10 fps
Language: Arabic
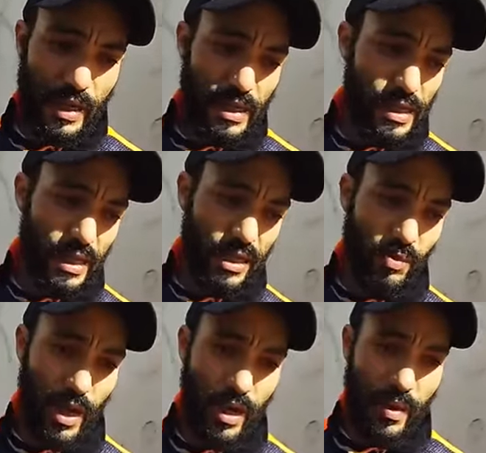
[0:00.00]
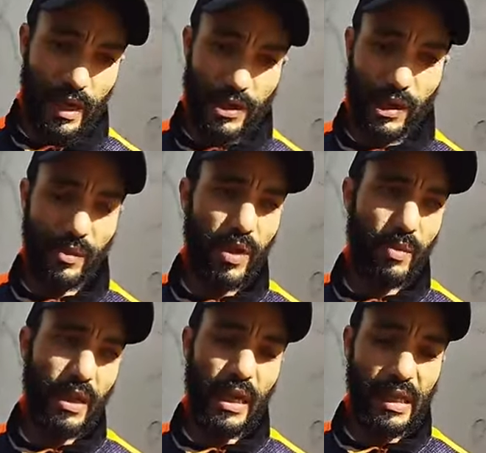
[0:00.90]
ان السيد ما باغيش يقبل
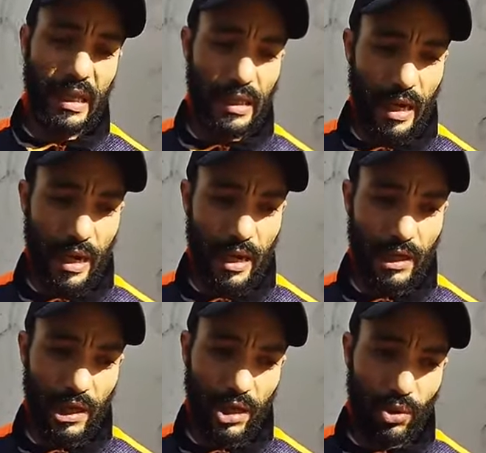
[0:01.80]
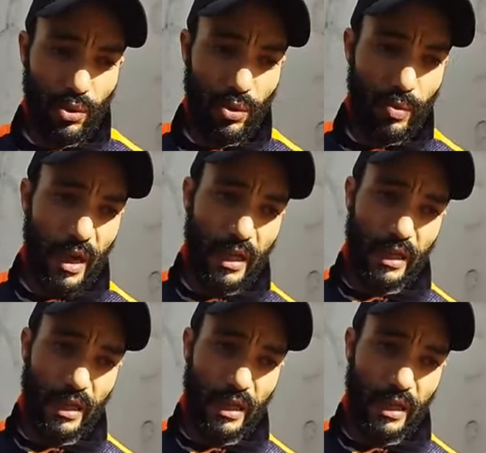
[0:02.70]
مني هذه الهضره هذه وباغي